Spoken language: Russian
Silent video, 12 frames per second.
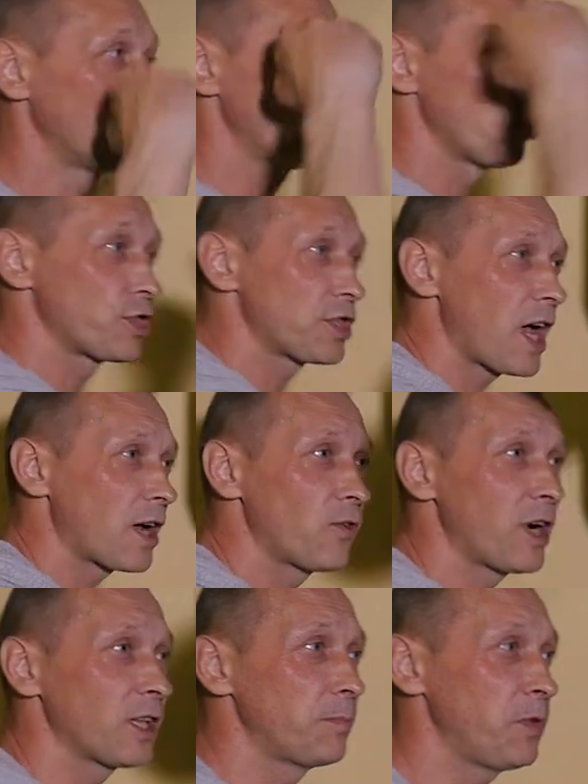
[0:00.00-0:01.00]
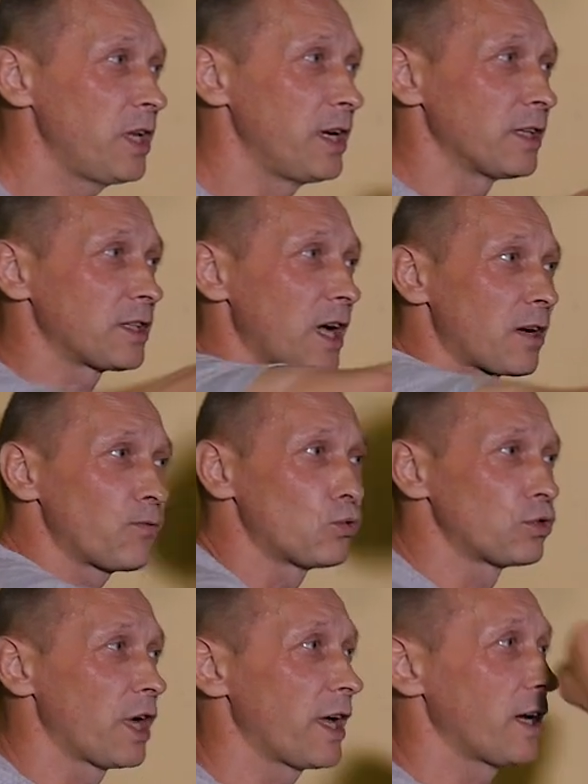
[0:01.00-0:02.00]
То есть так вы отбили, так вы
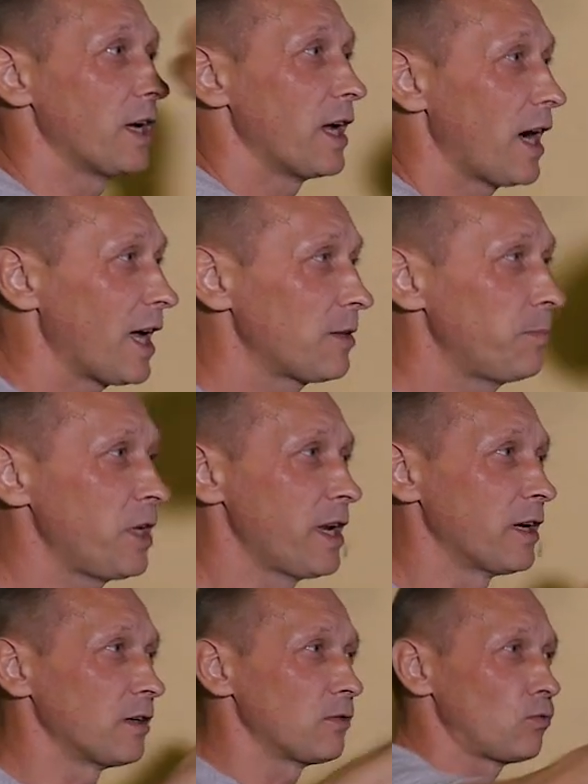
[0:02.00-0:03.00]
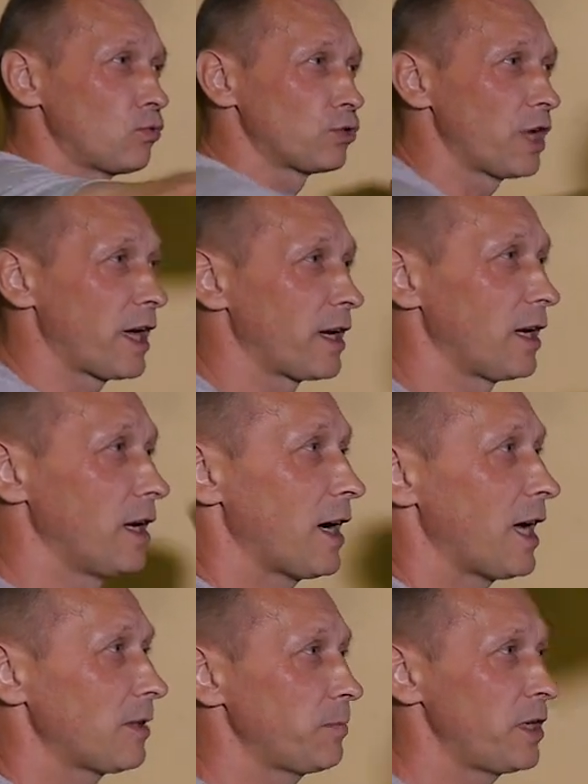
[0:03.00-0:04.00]
ударили. Отбили, ударили,
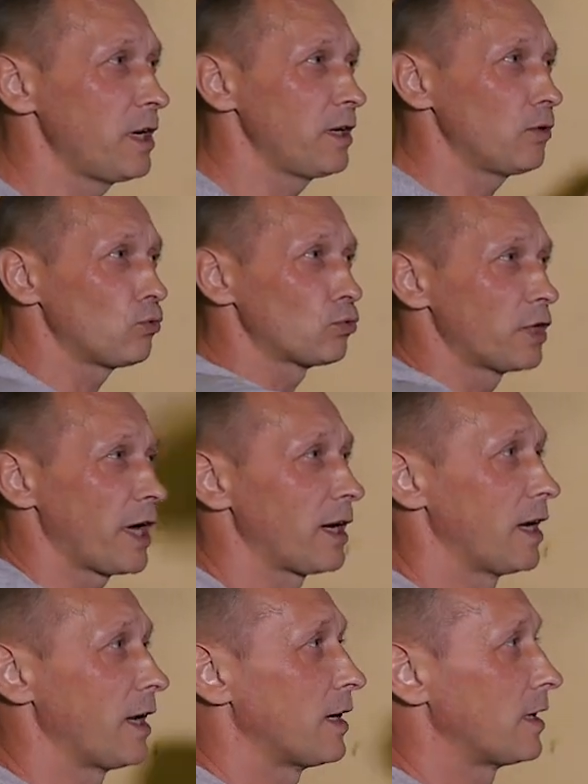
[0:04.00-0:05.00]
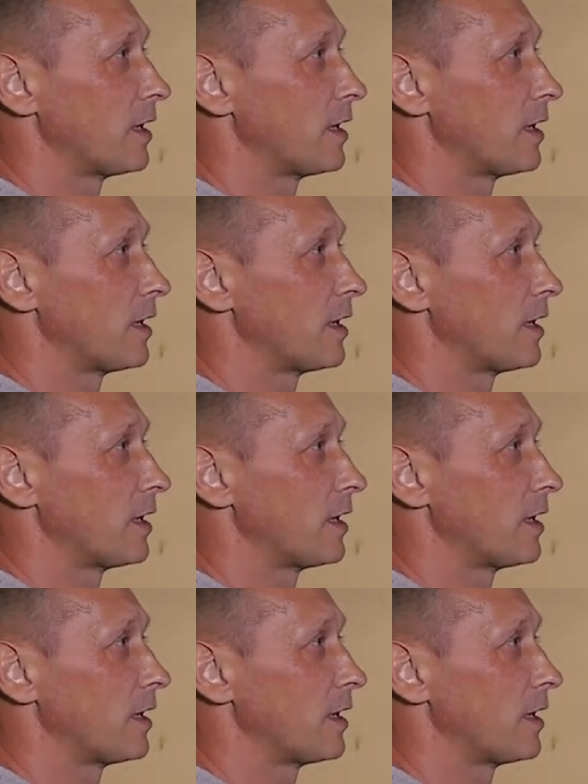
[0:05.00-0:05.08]
отбили, ударили.